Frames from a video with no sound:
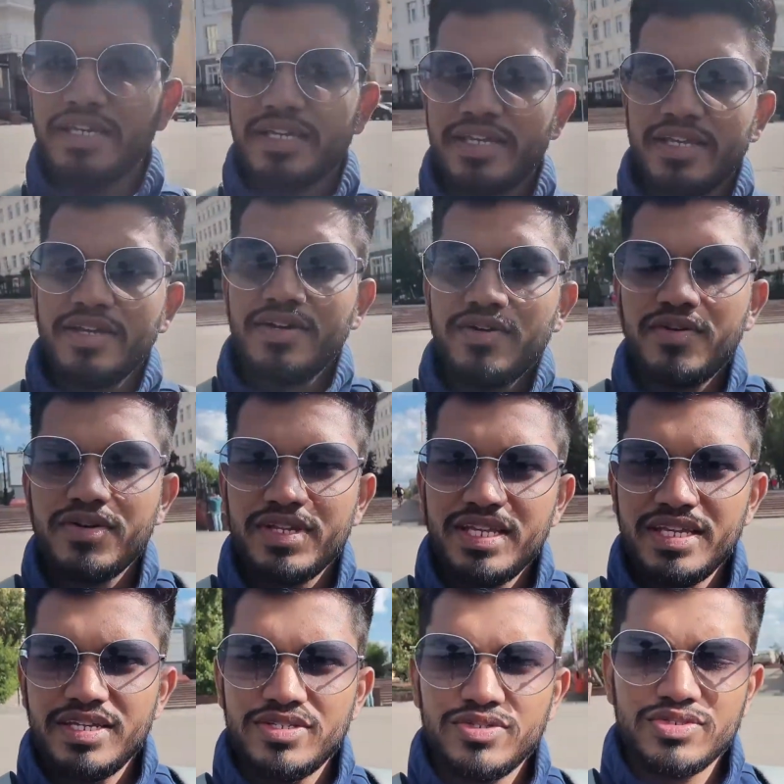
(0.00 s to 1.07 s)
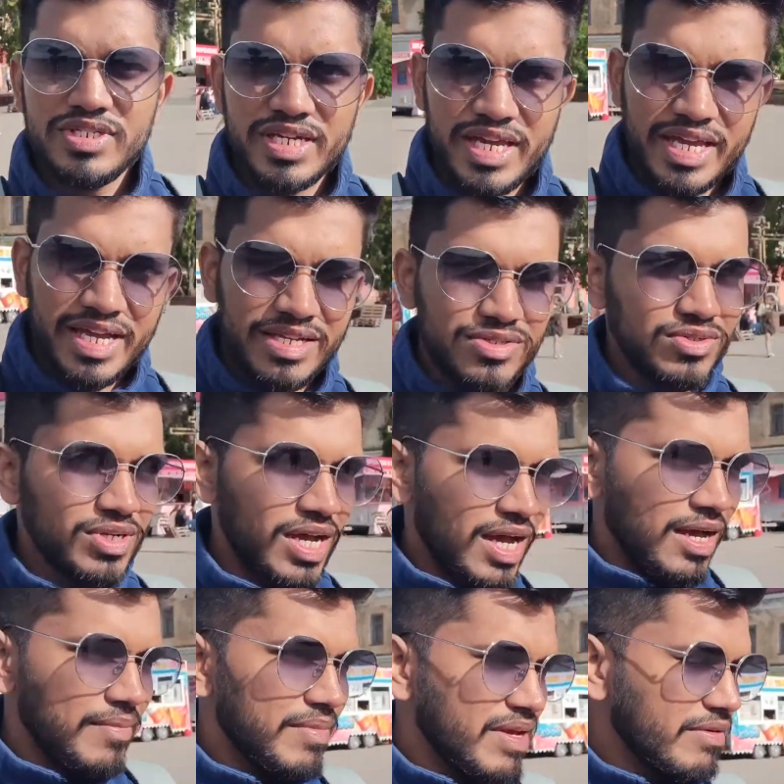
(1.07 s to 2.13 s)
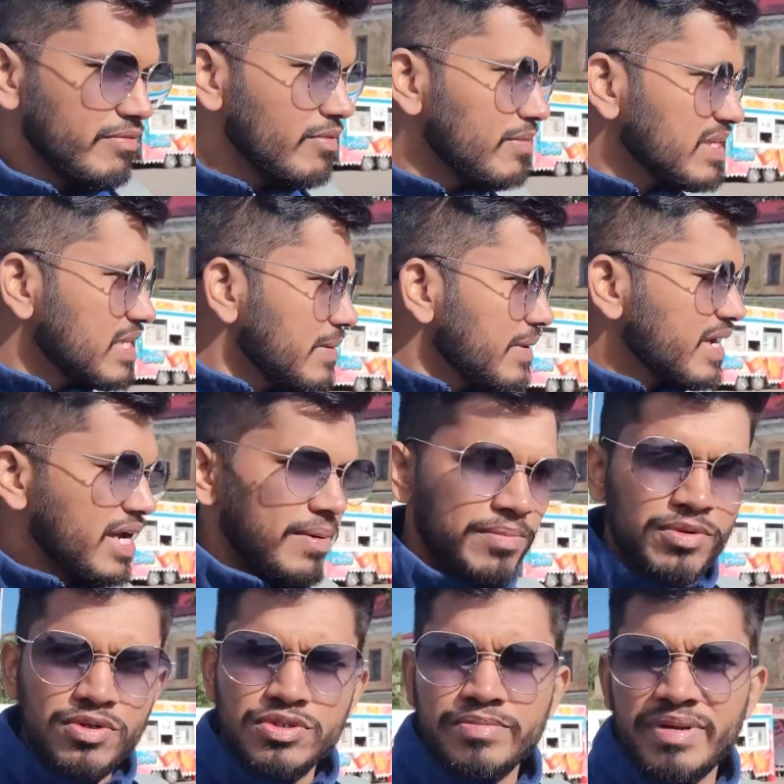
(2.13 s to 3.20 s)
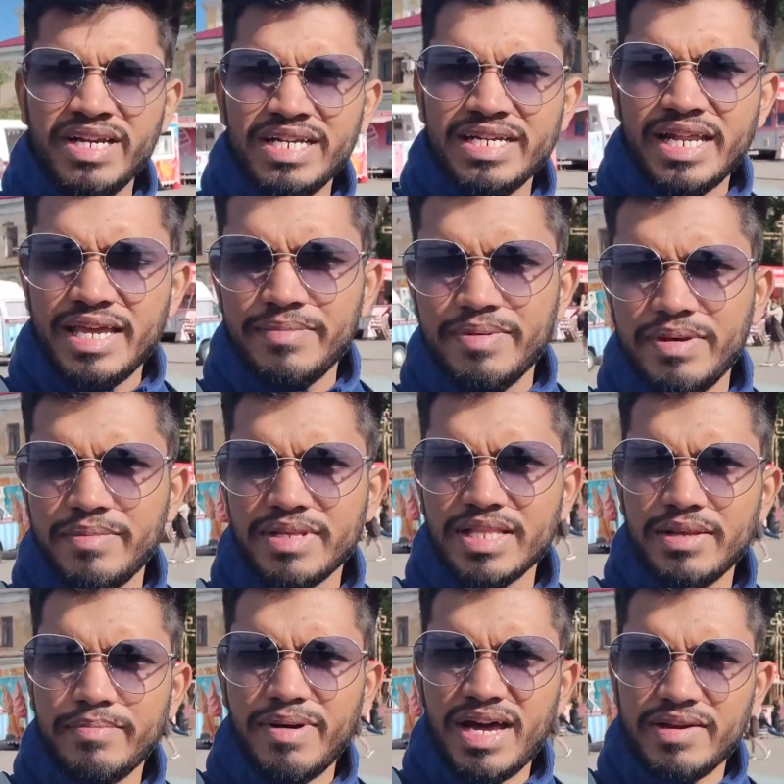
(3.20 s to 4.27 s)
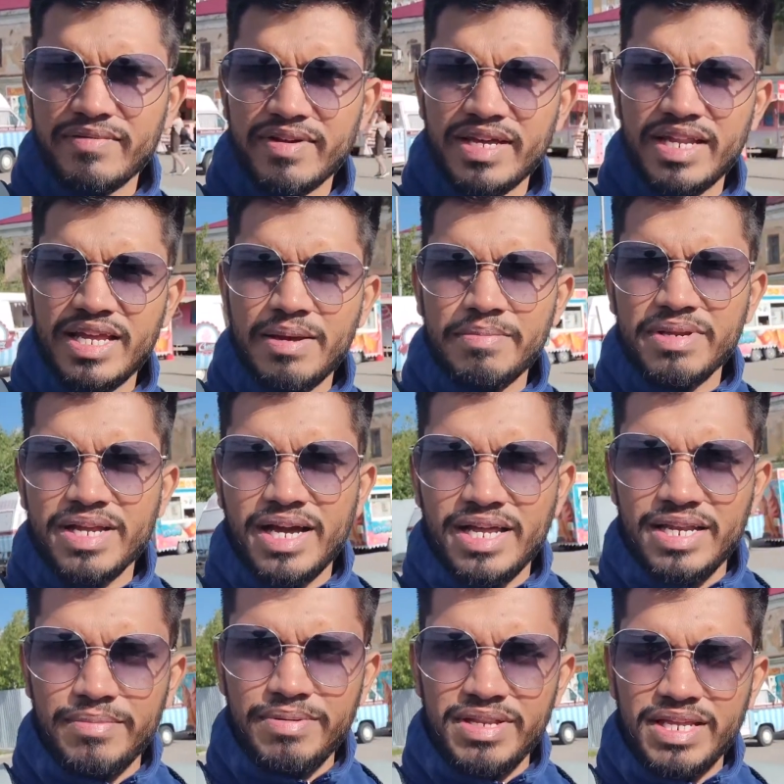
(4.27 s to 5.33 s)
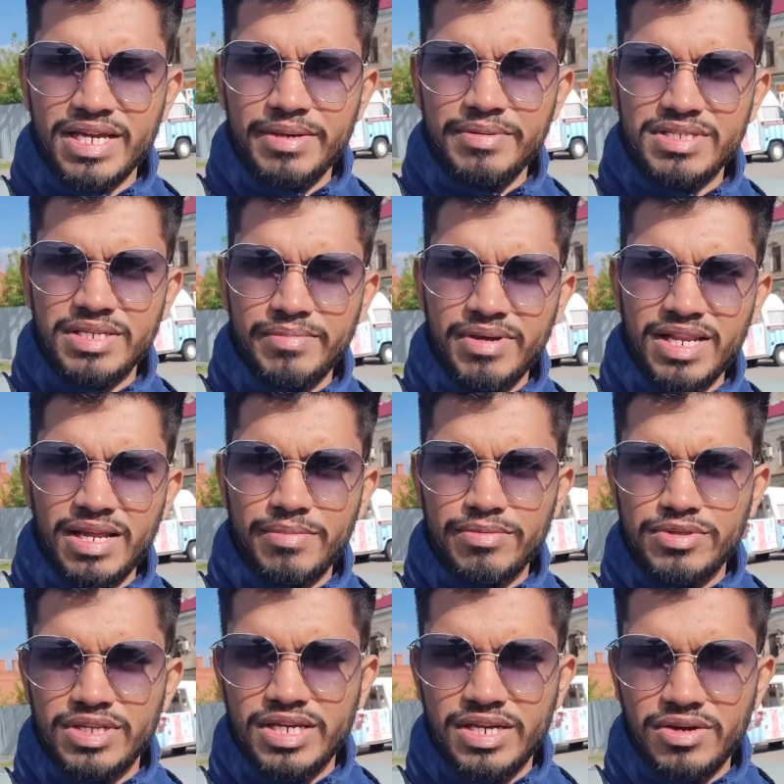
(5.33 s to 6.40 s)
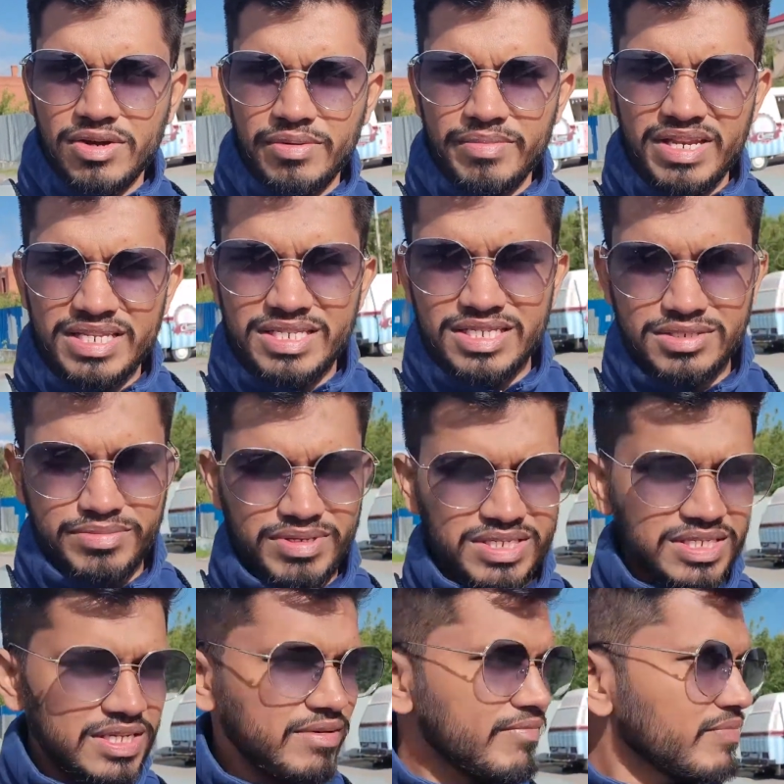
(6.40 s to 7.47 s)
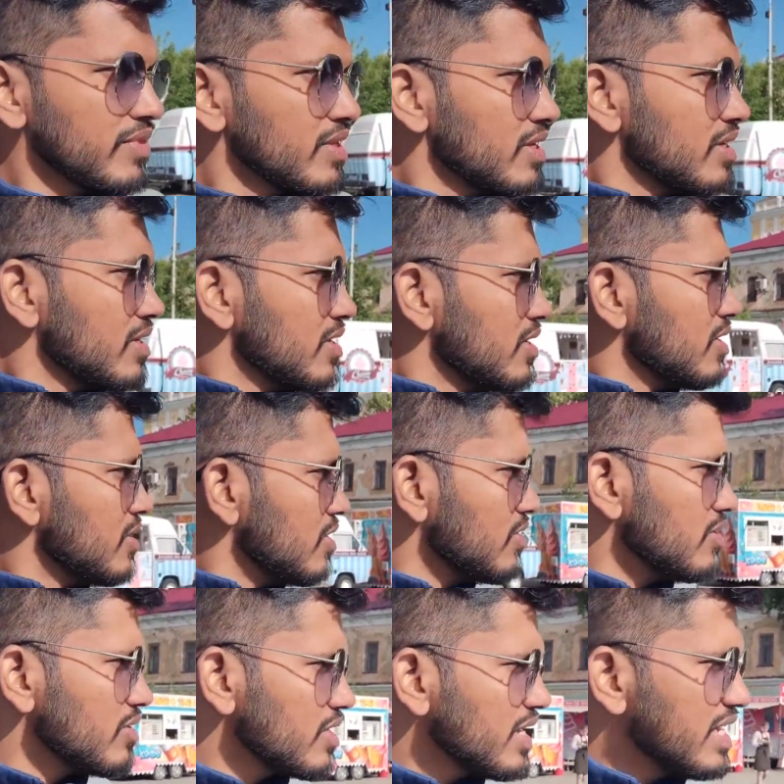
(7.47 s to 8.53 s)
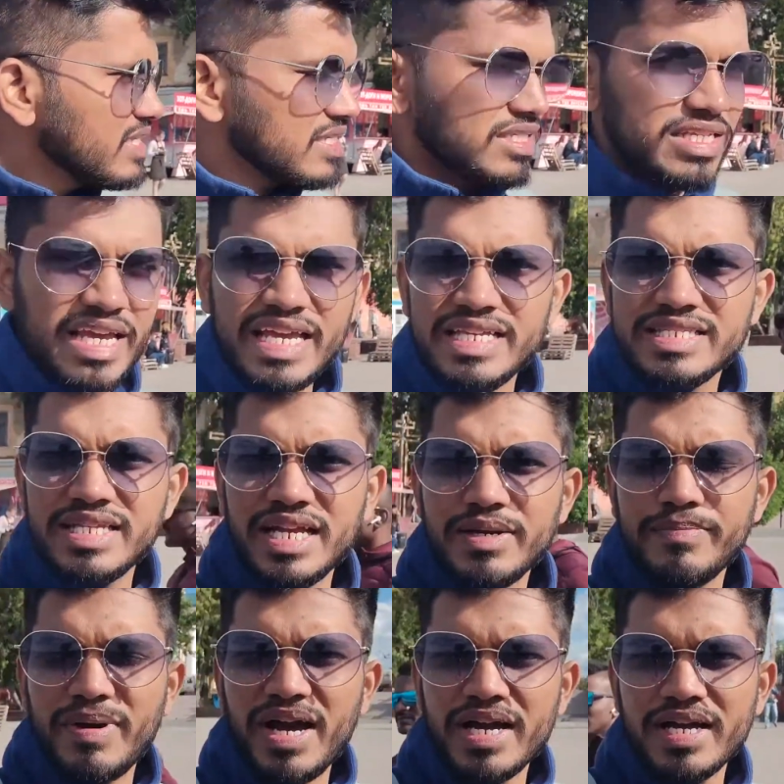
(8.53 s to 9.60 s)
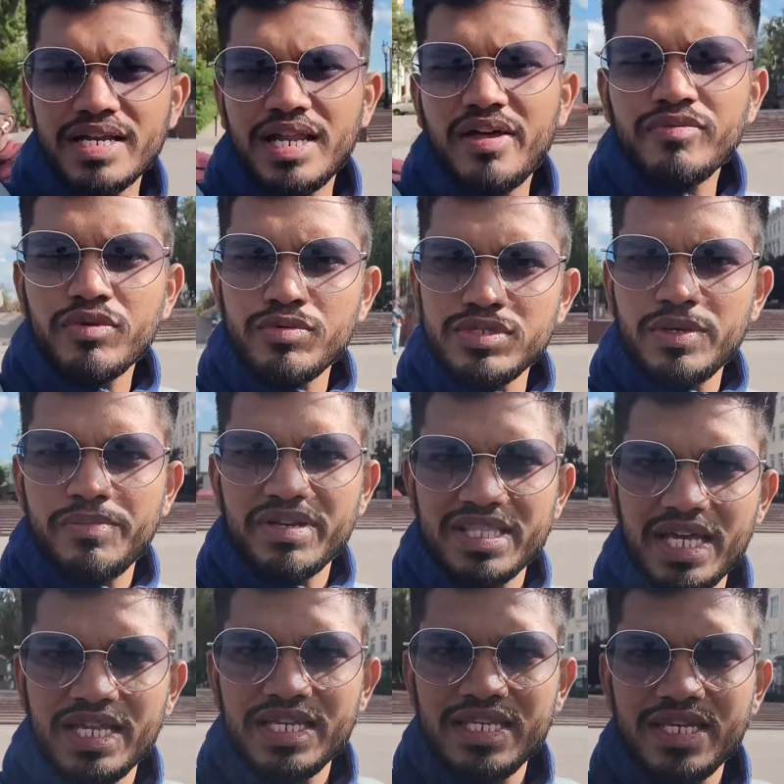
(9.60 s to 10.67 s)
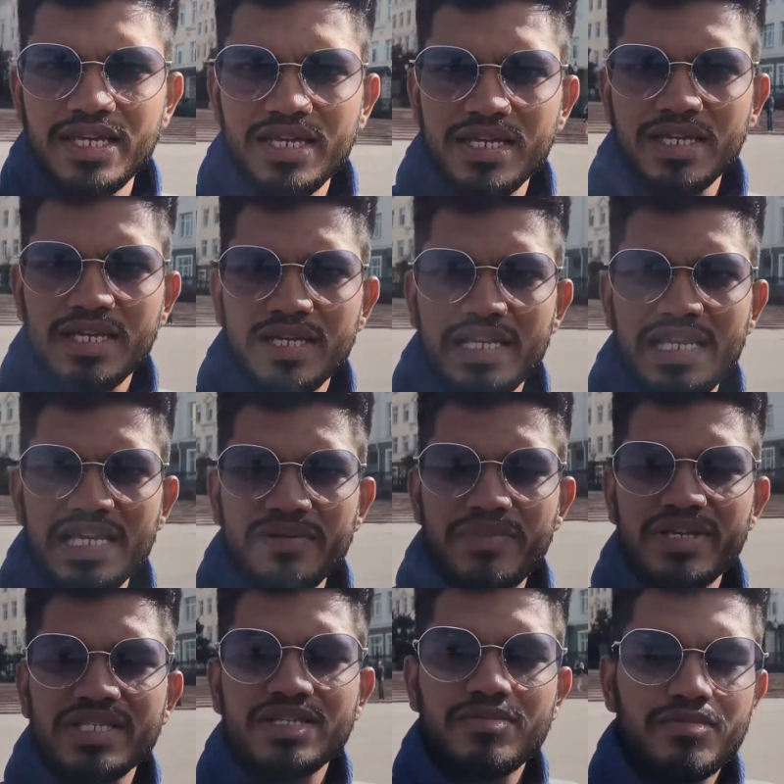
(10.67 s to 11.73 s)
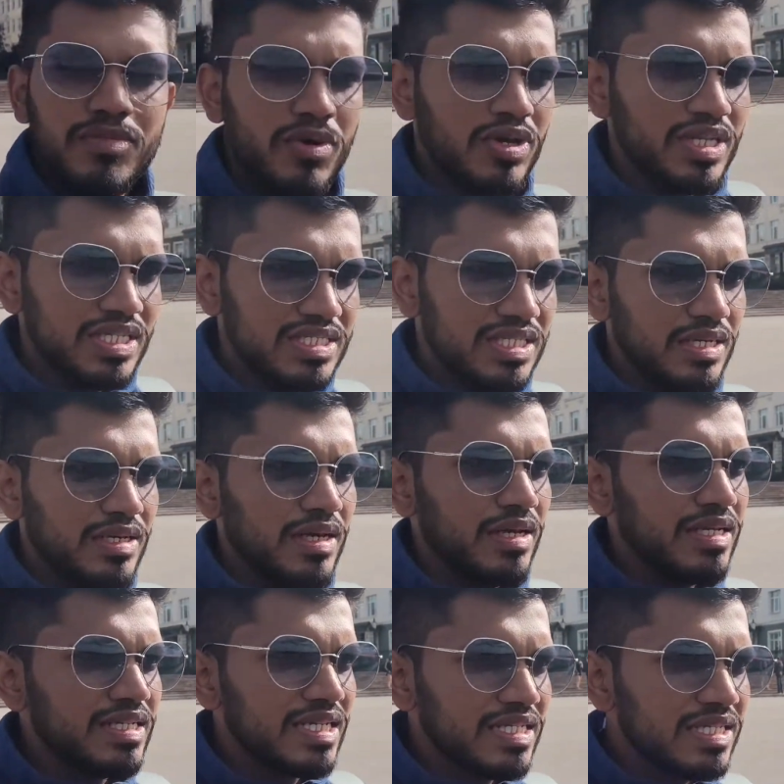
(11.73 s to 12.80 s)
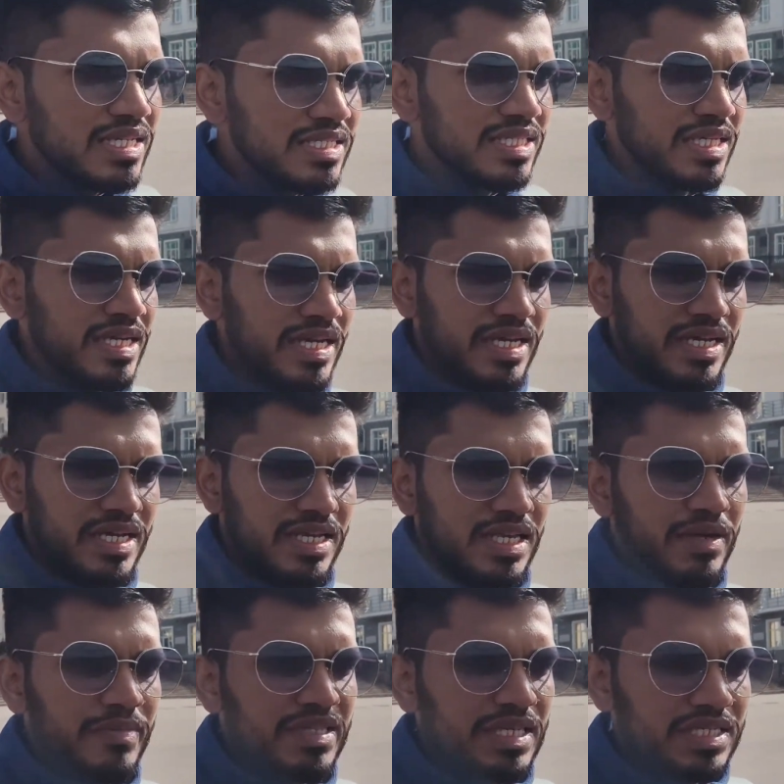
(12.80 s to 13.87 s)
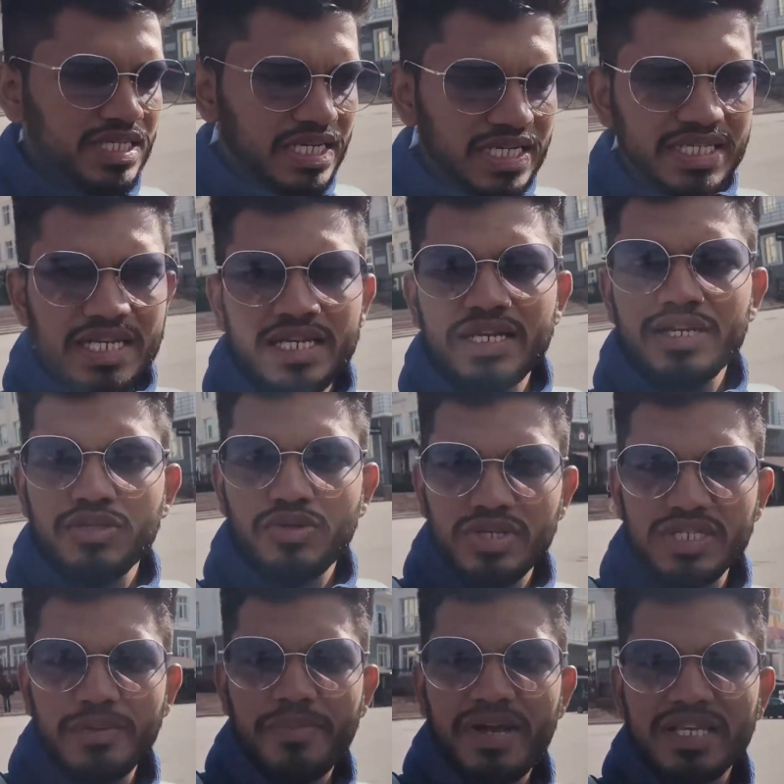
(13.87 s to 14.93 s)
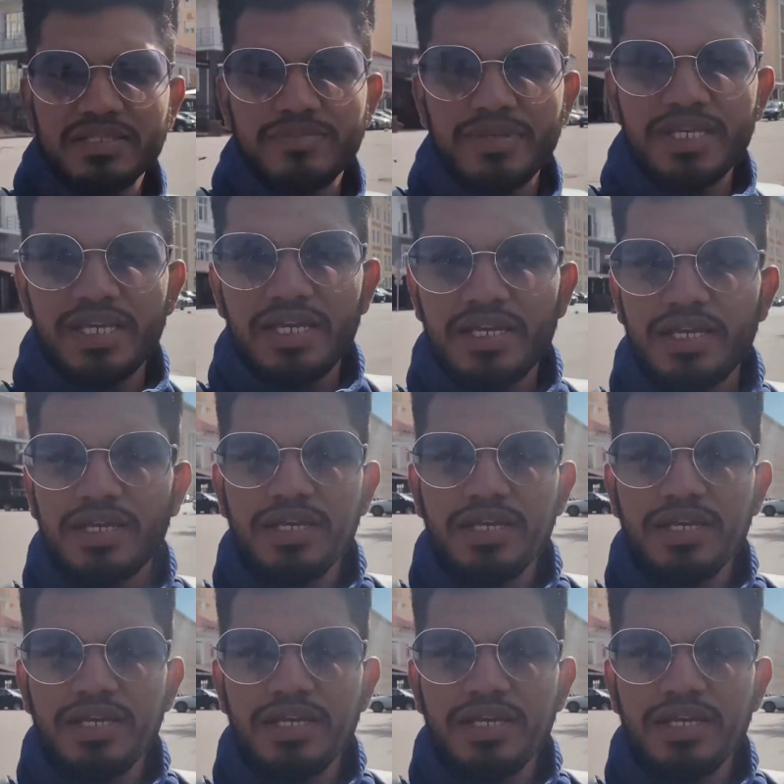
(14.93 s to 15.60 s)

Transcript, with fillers: है और ये जो जगह का जो नाम है वो मतलब एक अम्यूजमेंट टाइप है मतलब पार्क वगैरह यहाँ पर खाने पीने का भी सामान आपको जस्ट पीछे और गाइज इसका एग्जैक्ट पार्क का नाम तो मुझे पता नहीं है लेकिन भाई बहुत अच्छे इंटरेस्टिंग जगह है ये मतलब सिटी सेंटर के थोड़ा सा पास में ही है